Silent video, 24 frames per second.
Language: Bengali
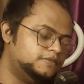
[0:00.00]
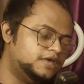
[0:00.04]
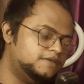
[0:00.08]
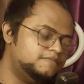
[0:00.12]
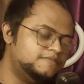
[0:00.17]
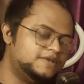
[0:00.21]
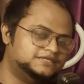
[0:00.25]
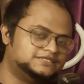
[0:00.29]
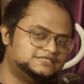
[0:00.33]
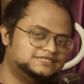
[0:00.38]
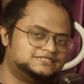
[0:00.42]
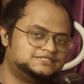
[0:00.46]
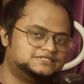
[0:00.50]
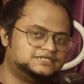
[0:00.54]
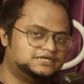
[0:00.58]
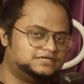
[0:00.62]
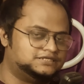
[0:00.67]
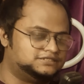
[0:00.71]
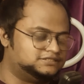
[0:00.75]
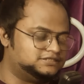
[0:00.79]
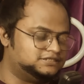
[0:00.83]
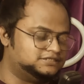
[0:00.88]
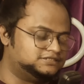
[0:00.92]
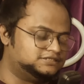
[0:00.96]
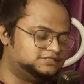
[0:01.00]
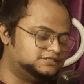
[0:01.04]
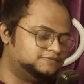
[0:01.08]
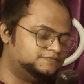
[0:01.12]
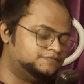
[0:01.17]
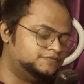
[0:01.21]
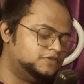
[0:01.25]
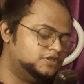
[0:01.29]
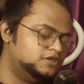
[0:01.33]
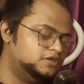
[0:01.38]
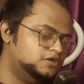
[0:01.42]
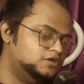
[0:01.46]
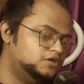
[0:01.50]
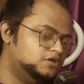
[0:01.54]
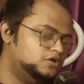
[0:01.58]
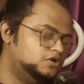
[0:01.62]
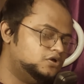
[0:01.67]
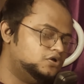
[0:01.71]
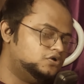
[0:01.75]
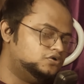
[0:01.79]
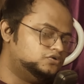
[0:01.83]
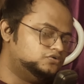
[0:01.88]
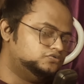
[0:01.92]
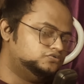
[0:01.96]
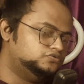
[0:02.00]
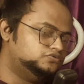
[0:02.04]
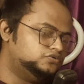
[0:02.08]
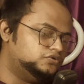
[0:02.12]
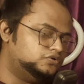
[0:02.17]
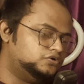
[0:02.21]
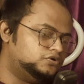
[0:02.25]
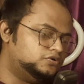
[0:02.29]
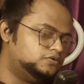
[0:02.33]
এই মেসেজটা আসতেছে তো